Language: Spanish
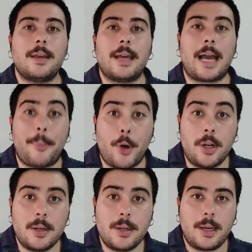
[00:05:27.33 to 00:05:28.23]
Japón
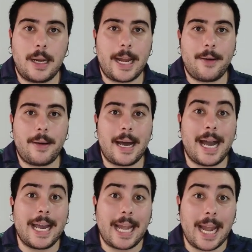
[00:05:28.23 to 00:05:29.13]
ganaba a
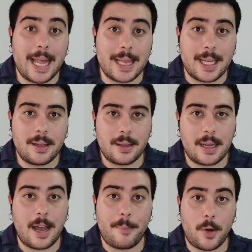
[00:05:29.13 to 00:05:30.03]
Irlanda,
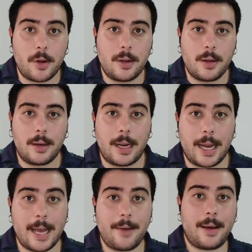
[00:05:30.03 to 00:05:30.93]
Japón
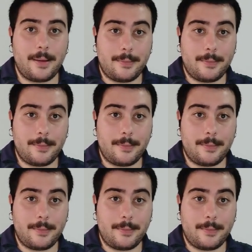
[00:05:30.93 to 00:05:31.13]
ganaba